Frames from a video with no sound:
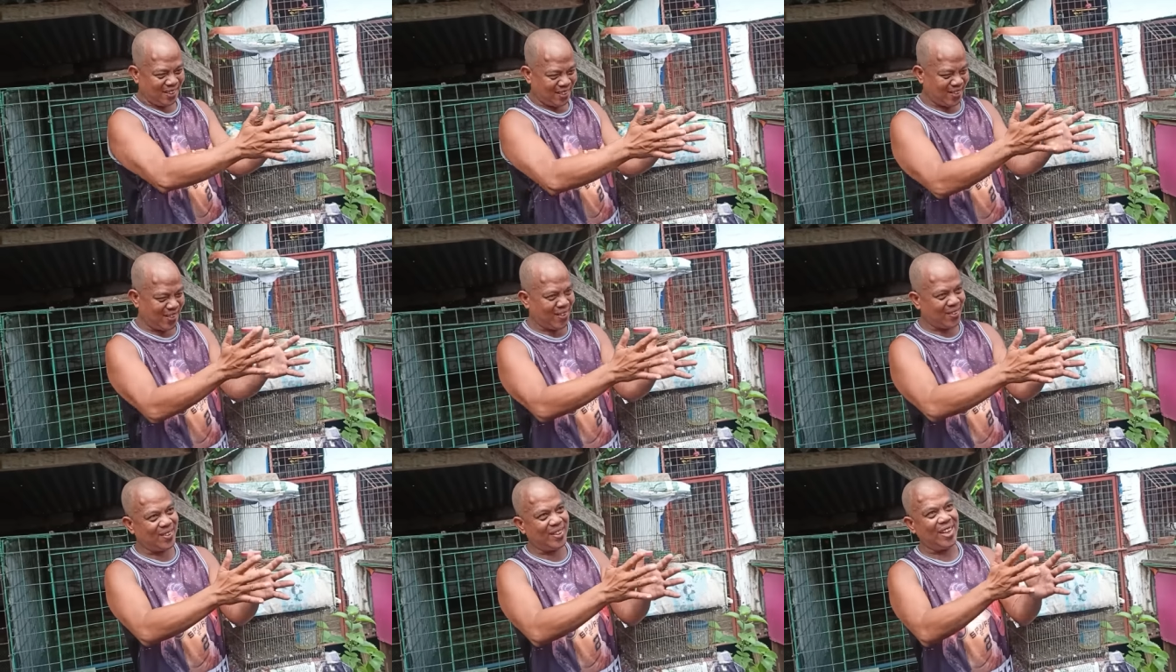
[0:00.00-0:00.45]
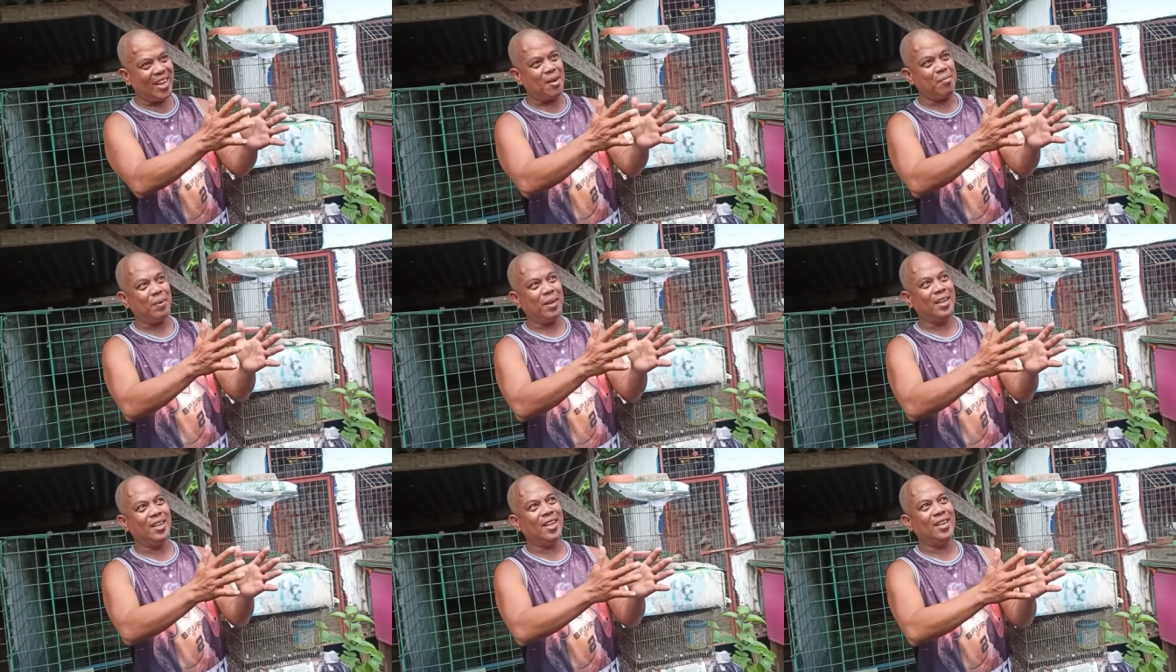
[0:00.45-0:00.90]
doon ako
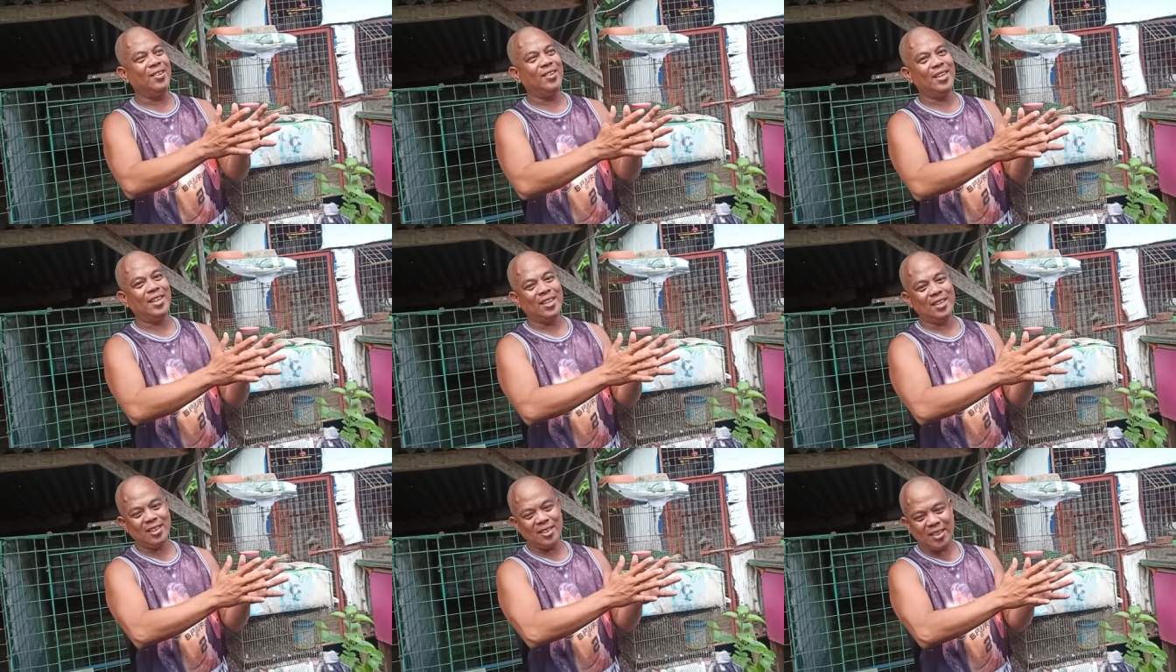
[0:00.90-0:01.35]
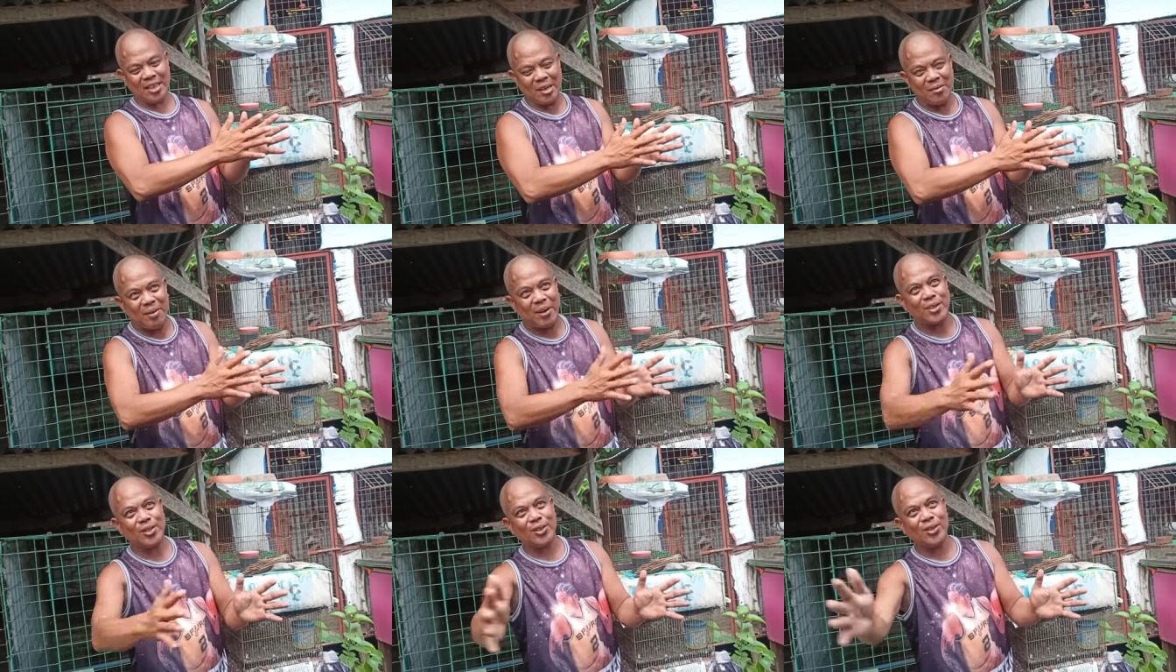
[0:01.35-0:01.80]
nakapag ano ng
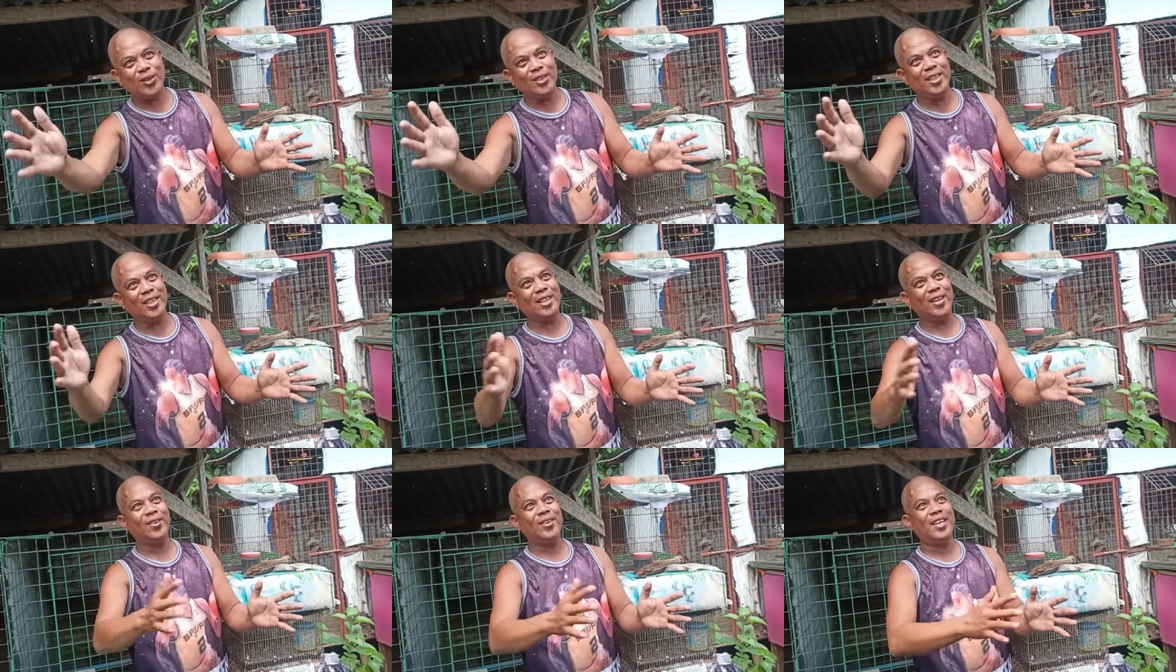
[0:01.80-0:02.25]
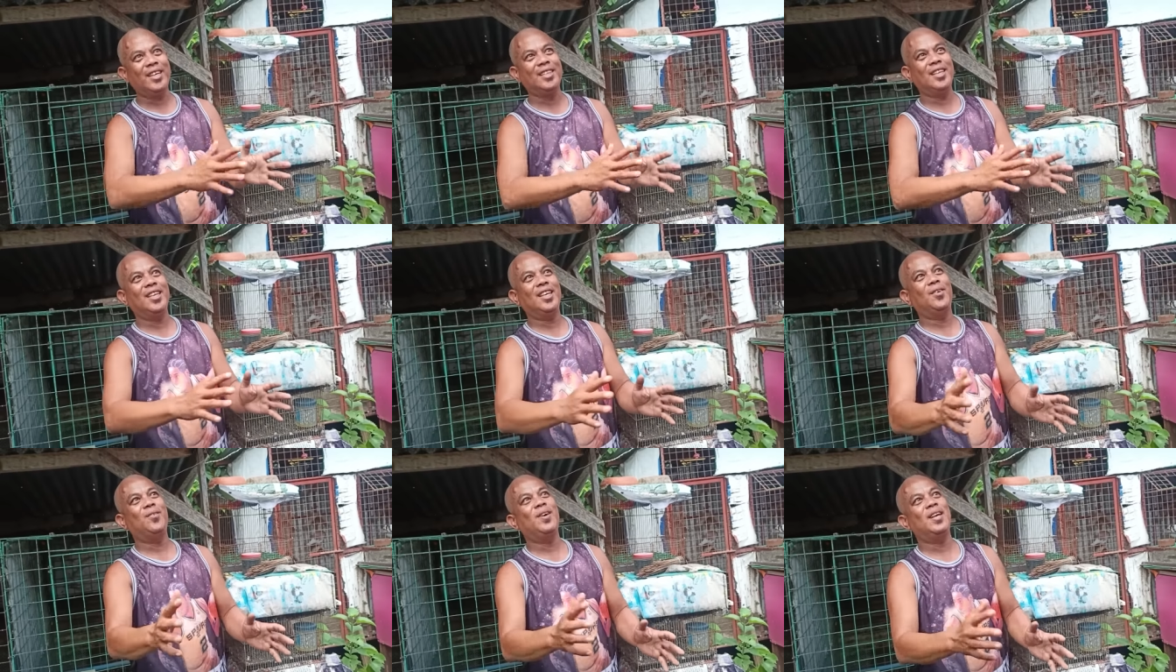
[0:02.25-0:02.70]
limang sunod na taon na
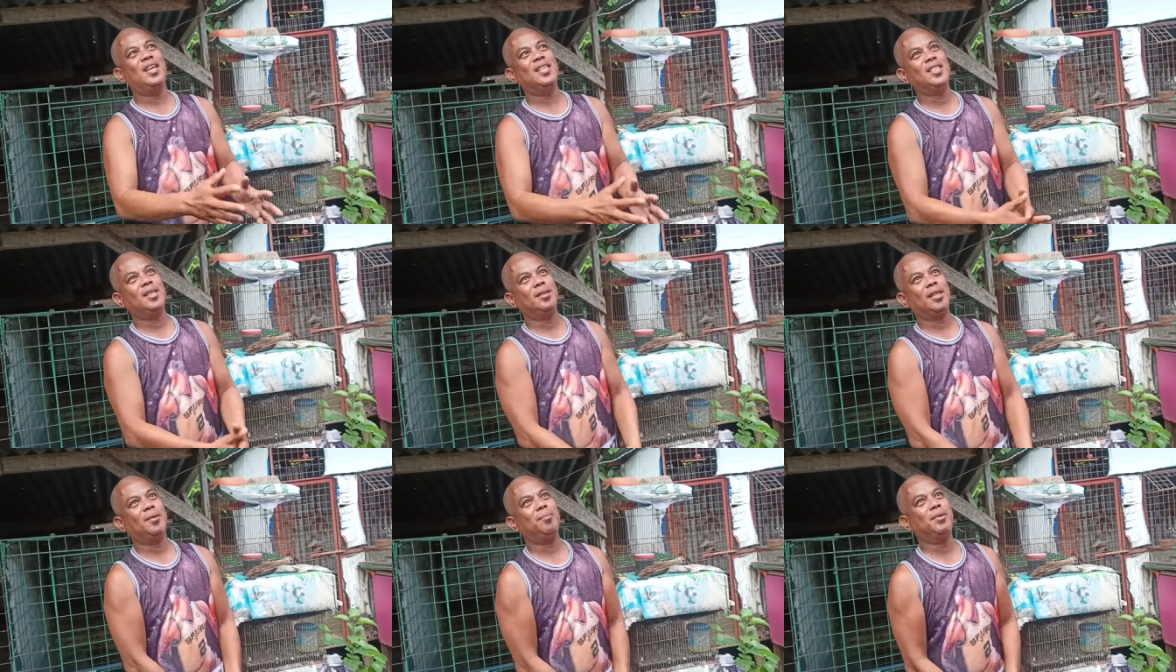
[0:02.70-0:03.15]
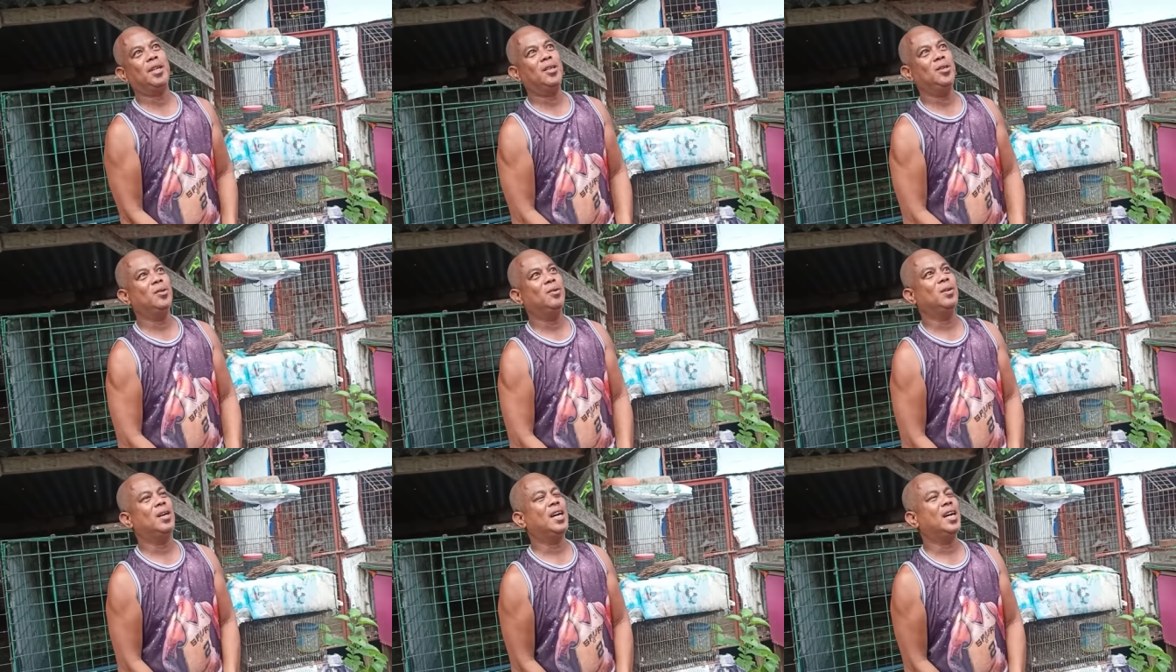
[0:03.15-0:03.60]
hindi nawala sa top
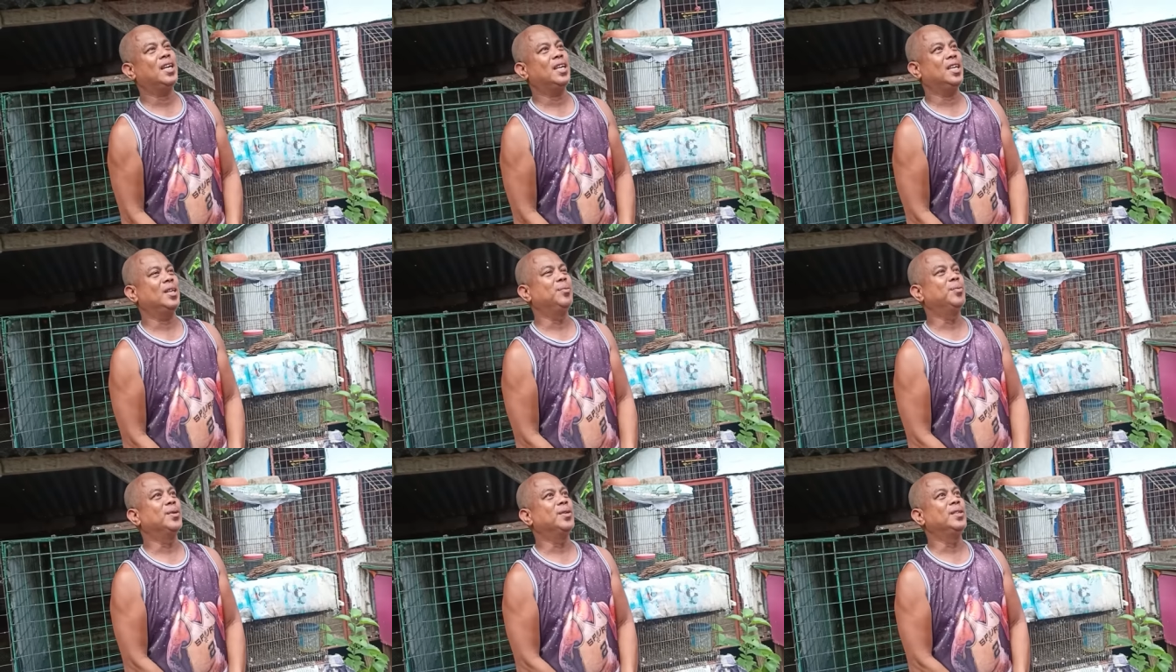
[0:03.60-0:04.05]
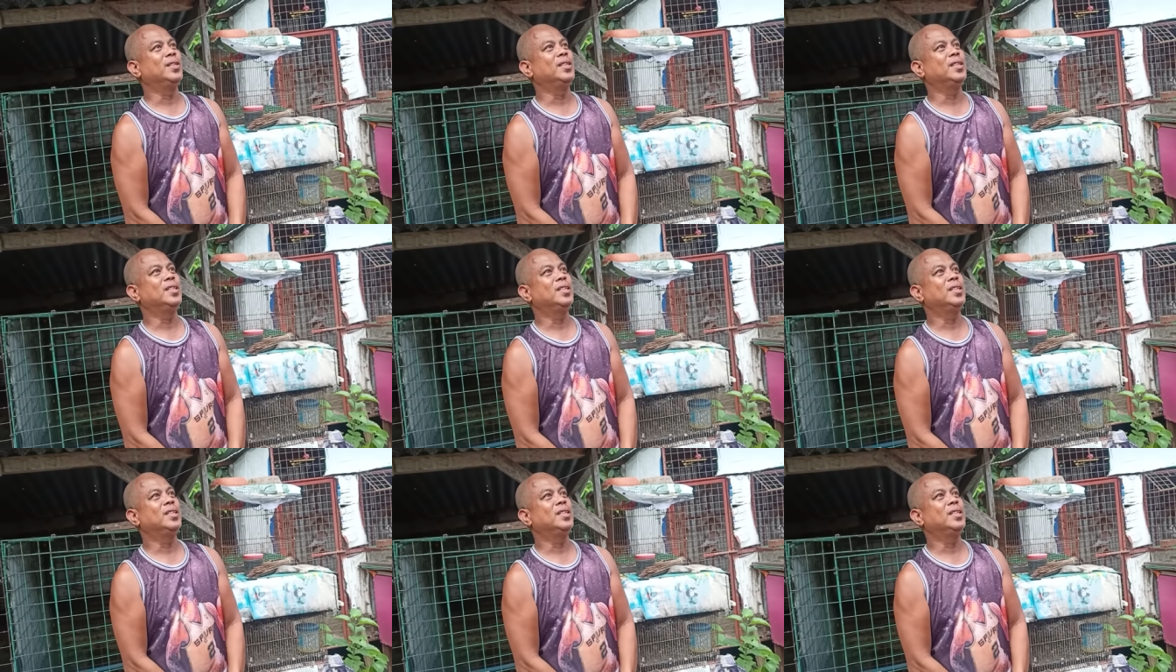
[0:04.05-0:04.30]
10 yung aking ibon.